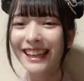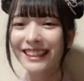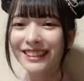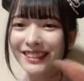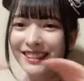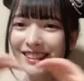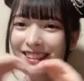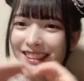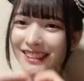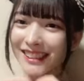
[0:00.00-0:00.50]

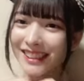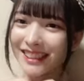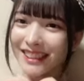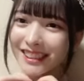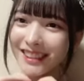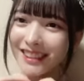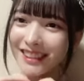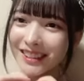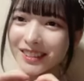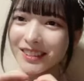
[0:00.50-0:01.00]
ハートたくさんあ
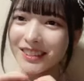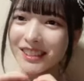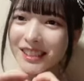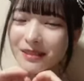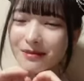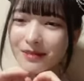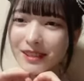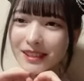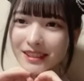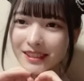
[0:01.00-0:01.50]
りがとうござ
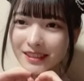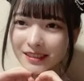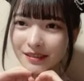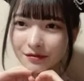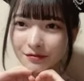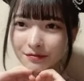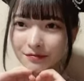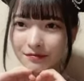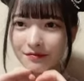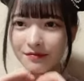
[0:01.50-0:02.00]
います
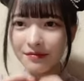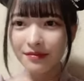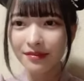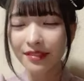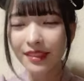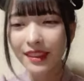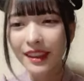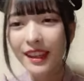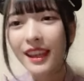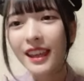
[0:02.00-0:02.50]

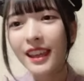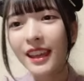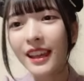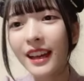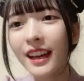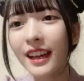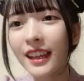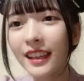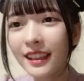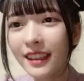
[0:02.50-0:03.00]

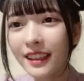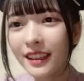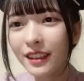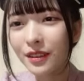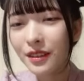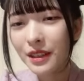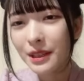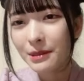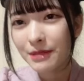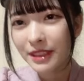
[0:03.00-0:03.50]
海外
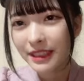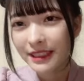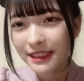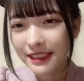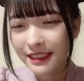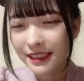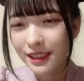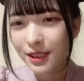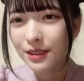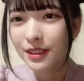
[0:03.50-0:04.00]
ドラマで
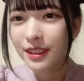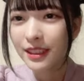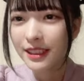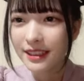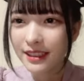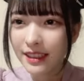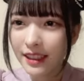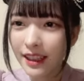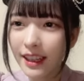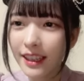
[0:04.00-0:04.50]
すかそうで
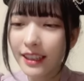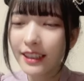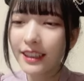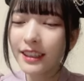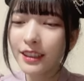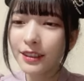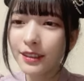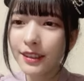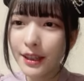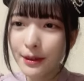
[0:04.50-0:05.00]
すね海
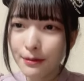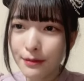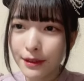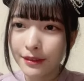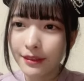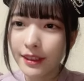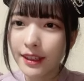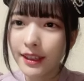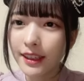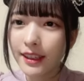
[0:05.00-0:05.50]
外
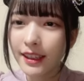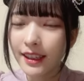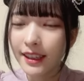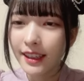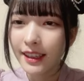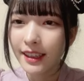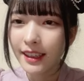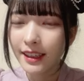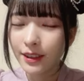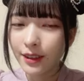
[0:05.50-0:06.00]
ドラマは、
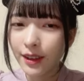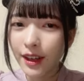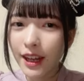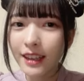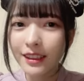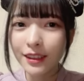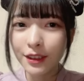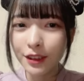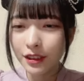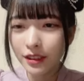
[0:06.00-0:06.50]
えっと、
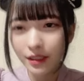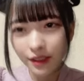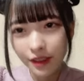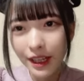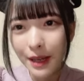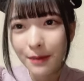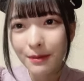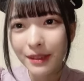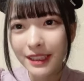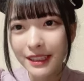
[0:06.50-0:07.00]
韓国
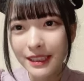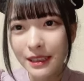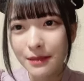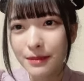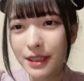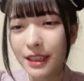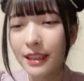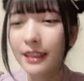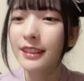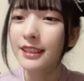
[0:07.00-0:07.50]
ドラマしか
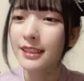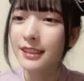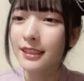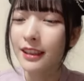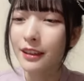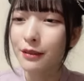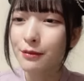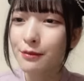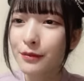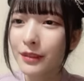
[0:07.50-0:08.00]
見ないです
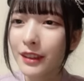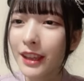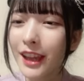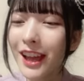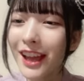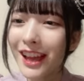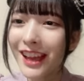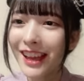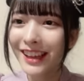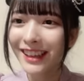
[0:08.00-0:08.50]
ね
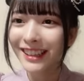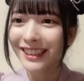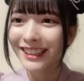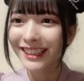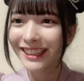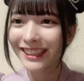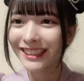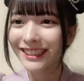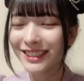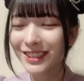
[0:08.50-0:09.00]
あ
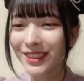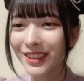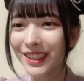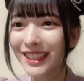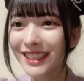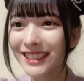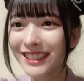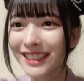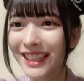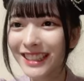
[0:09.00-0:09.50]
初見
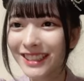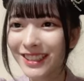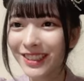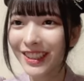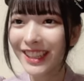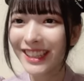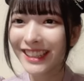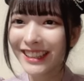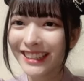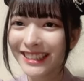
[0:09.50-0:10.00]
さん初
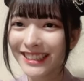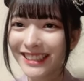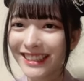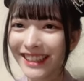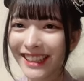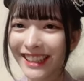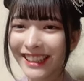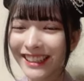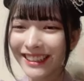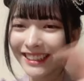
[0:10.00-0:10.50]
見で
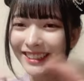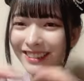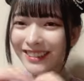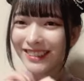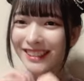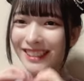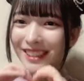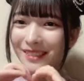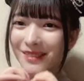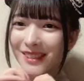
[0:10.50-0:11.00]
すってありがとう
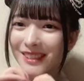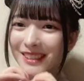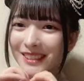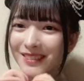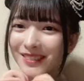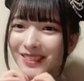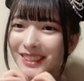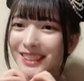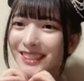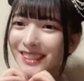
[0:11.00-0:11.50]
ございま
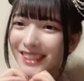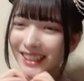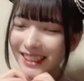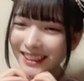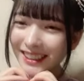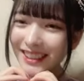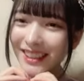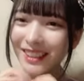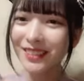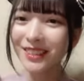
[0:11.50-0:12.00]
すもしよ
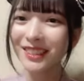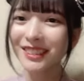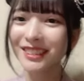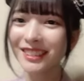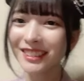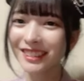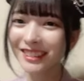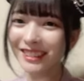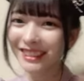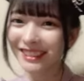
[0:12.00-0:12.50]
かったら
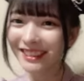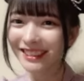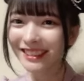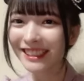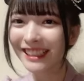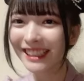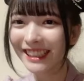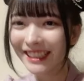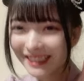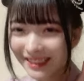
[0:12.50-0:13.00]
フォローよろしくお
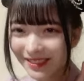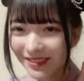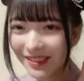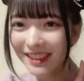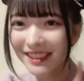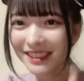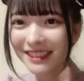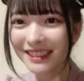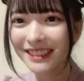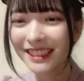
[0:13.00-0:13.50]
願いし
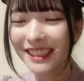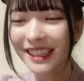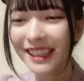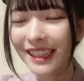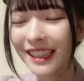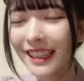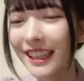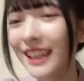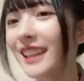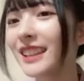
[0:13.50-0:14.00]
ます
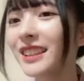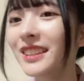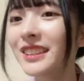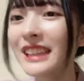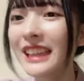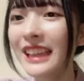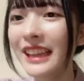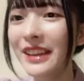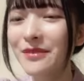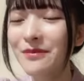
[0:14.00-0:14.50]
えっ、ー、と
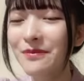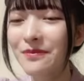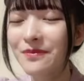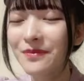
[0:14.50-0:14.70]
ね